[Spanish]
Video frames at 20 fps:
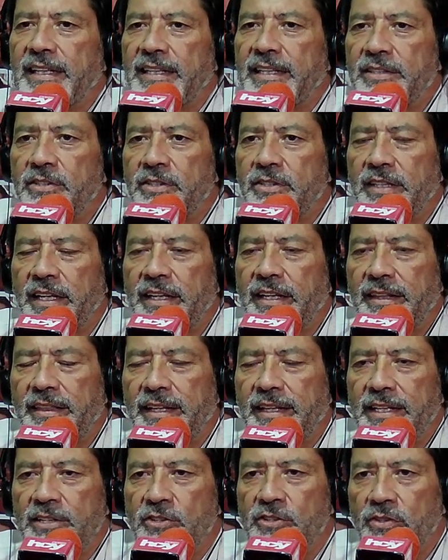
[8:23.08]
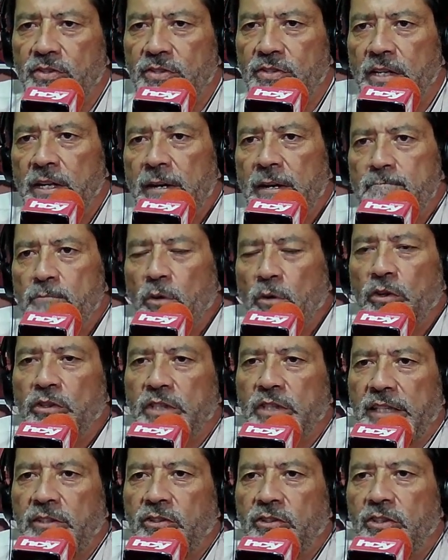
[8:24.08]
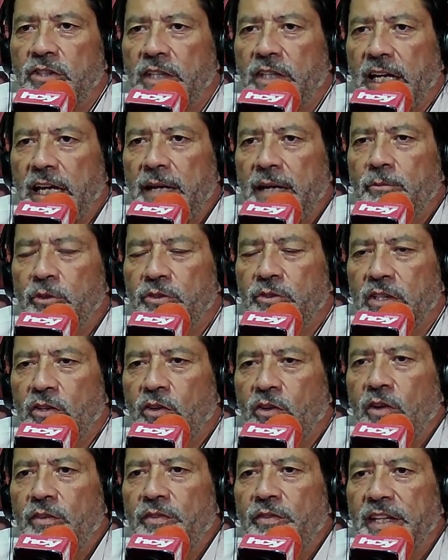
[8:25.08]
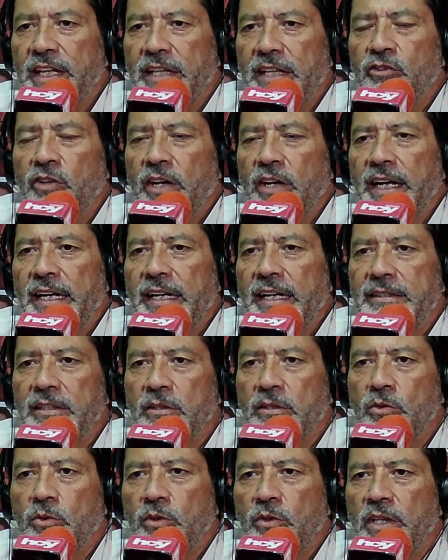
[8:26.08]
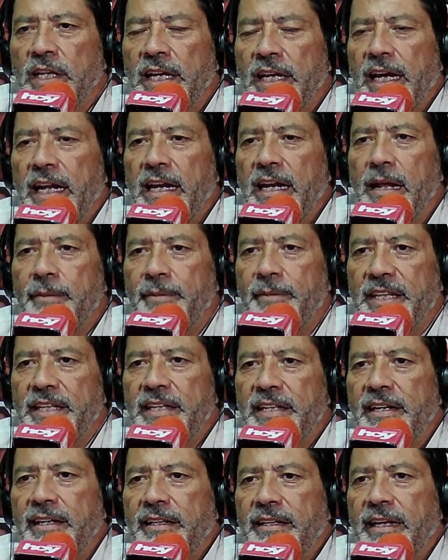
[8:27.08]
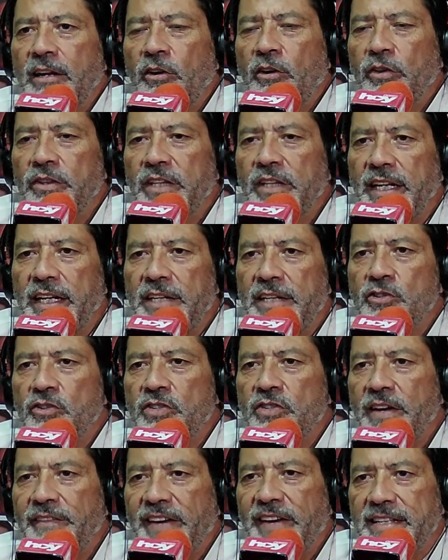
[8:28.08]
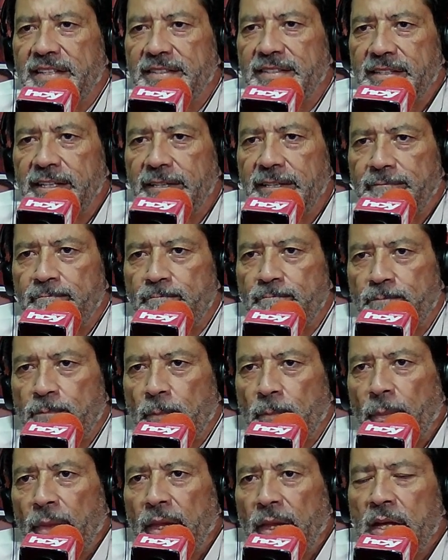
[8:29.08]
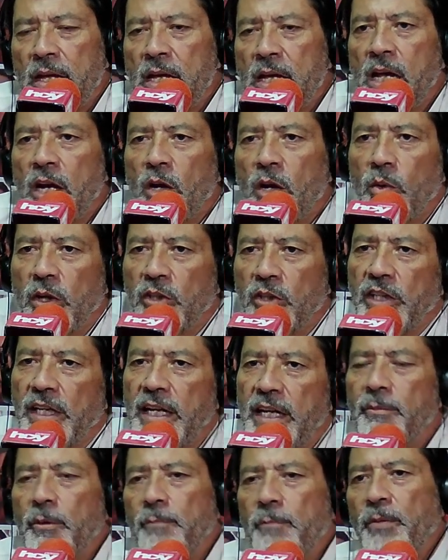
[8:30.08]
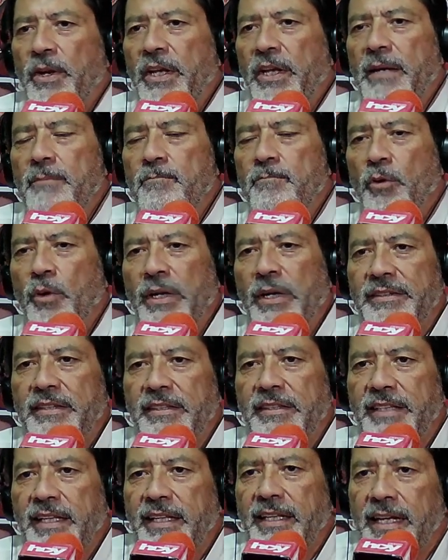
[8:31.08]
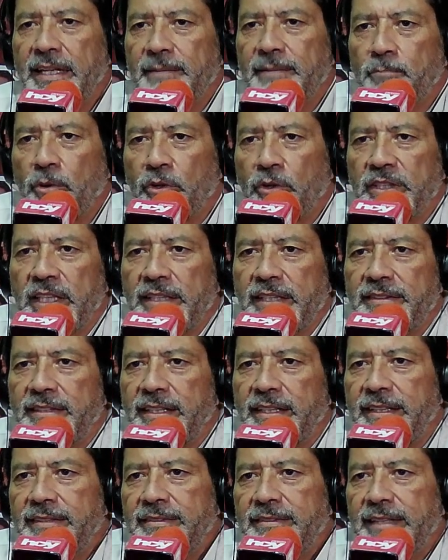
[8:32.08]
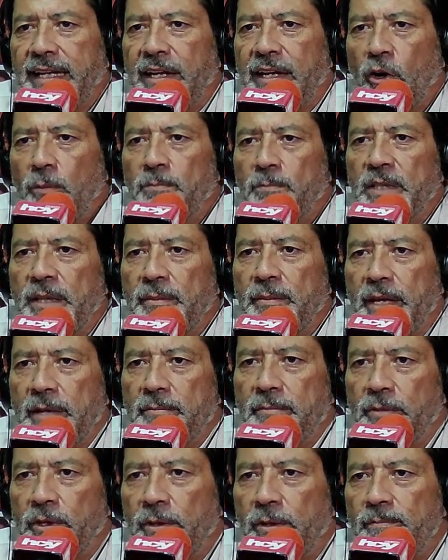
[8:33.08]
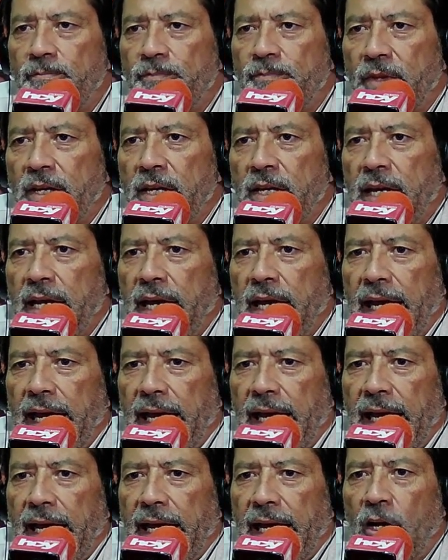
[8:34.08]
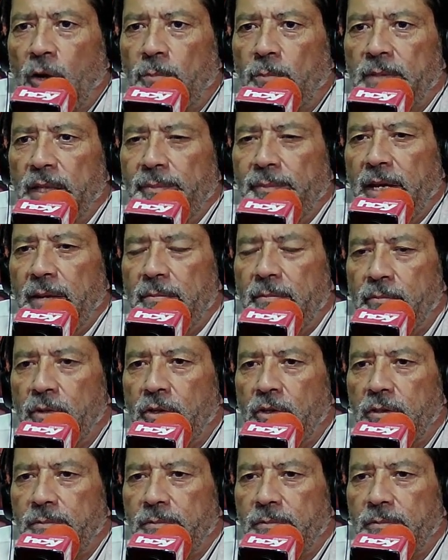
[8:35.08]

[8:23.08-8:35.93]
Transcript: tienes derechos. Por lo tanto, hemos ido olvidando la gratitud en la medida que los derechos avanzan. Luego tenemos, por ejemplo, una estrategia importante es el optimismo. El optimismo